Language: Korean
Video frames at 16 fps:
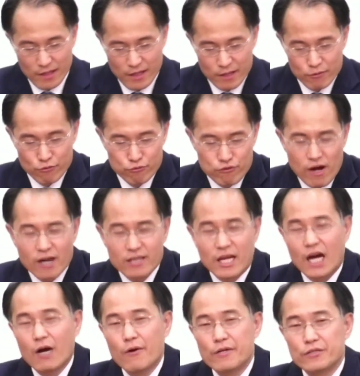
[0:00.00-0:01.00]
누군가가
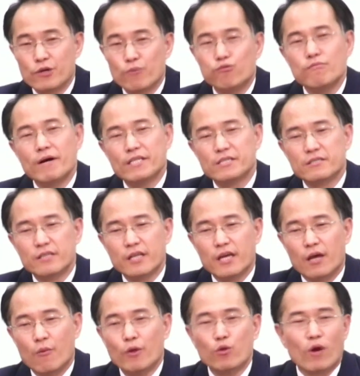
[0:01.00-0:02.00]
다가와서 물
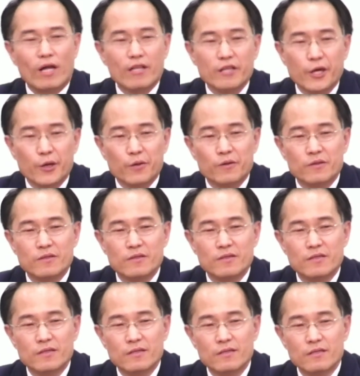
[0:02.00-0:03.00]
마시는데 왜 돈 안 내요?
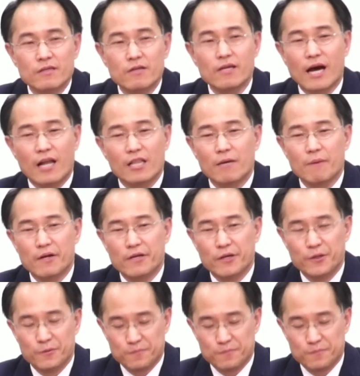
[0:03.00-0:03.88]
이렇게 안 한단 말이에요.